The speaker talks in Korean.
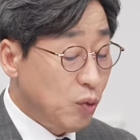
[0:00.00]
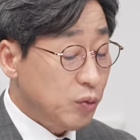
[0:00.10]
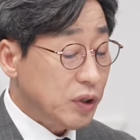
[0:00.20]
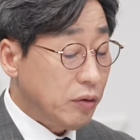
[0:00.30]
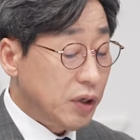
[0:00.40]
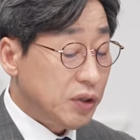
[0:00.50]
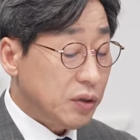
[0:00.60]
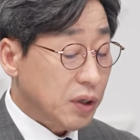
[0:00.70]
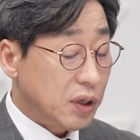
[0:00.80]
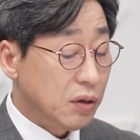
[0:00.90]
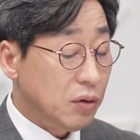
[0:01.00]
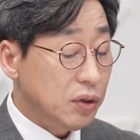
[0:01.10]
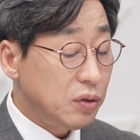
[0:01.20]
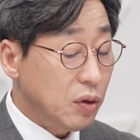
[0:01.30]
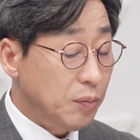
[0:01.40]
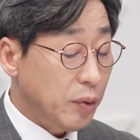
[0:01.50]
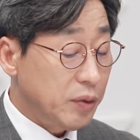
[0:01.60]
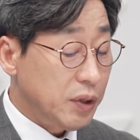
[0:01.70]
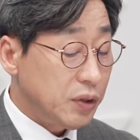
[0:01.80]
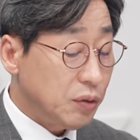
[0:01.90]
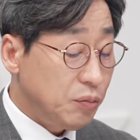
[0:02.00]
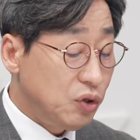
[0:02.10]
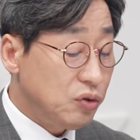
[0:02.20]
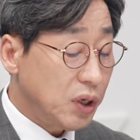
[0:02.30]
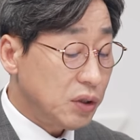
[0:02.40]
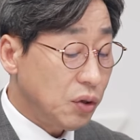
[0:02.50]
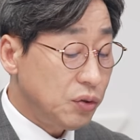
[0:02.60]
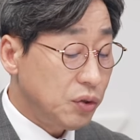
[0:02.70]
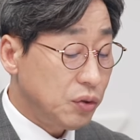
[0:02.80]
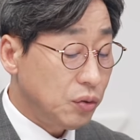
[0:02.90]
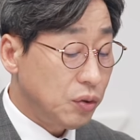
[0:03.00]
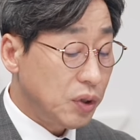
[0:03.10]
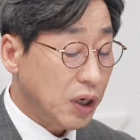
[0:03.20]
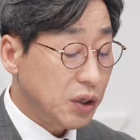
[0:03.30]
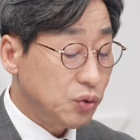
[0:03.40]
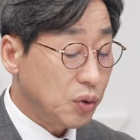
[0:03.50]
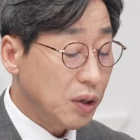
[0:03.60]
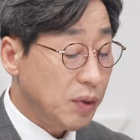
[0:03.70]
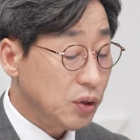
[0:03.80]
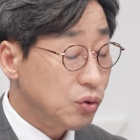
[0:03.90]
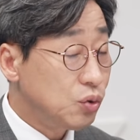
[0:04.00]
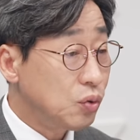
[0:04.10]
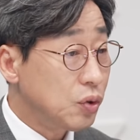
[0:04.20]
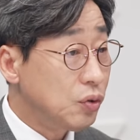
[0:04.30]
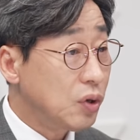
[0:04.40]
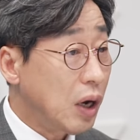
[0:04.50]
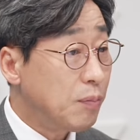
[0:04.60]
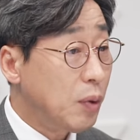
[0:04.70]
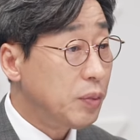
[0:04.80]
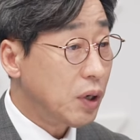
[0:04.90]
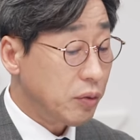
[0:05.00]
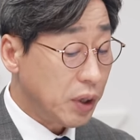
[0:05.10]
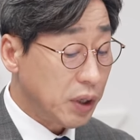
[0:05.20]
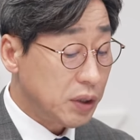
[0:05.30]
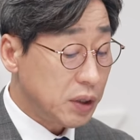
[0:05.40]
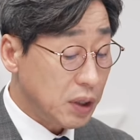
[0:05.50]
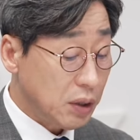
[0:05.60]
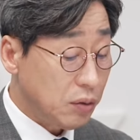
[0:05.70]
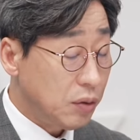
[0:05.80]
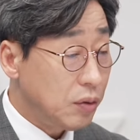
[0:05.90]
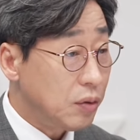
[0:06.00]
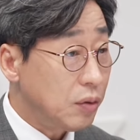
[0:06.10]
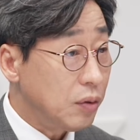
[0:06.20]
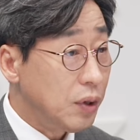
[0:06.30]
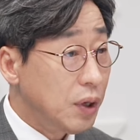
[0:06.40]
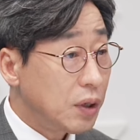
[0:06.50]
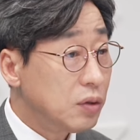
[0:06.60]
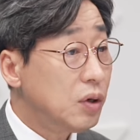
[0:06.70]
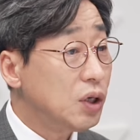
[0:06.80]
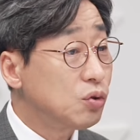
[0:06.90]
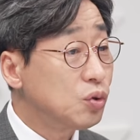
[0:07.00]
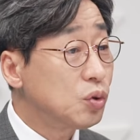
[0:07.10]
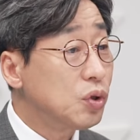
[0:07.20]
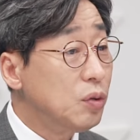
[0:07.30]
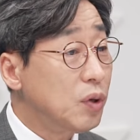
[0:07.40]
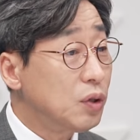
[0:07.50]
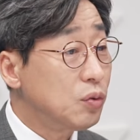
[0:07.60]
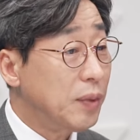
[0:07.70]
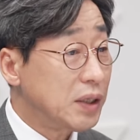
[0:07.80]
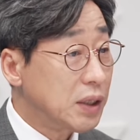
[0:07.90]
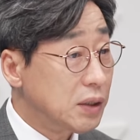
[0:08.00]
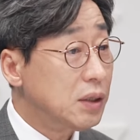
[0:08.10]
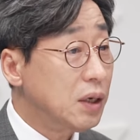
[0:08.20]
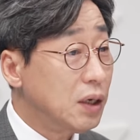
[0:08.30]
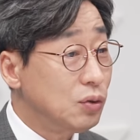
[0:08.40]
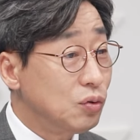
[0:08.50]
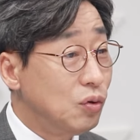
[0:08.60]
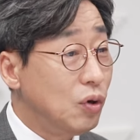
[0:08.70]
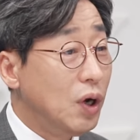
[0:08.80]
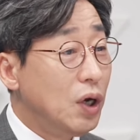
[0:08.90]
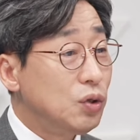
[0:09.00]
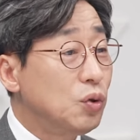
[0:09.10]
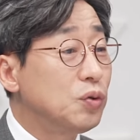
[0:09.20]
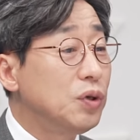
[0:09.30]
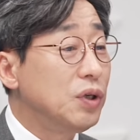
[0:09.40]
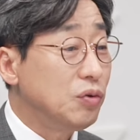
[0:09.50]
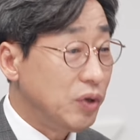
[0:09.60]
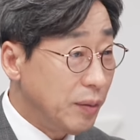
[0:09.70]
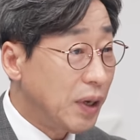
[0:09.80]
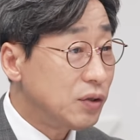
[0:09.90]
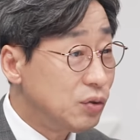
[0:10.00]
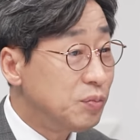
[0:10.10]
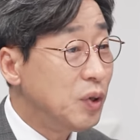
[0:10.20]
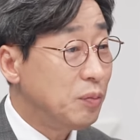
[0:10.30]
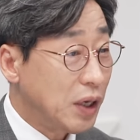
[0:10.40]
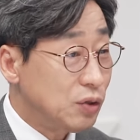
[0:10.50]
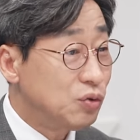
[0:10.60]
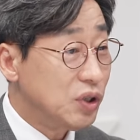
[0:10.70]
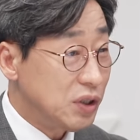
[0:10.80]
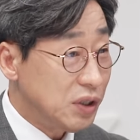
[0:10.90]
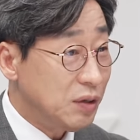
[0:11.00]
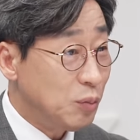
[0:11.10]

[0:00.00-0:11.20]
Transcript: 장관 시절에 김건희 특검법에 대해서 민주당이 선전선동을 하기 좋게 만든 총선용 악법이라고 얘기했잖아요. 그거 가지고 조선일보가 또 마사지를 해가지고 총선 이후에 받을 수면 받을 수 있지 뭐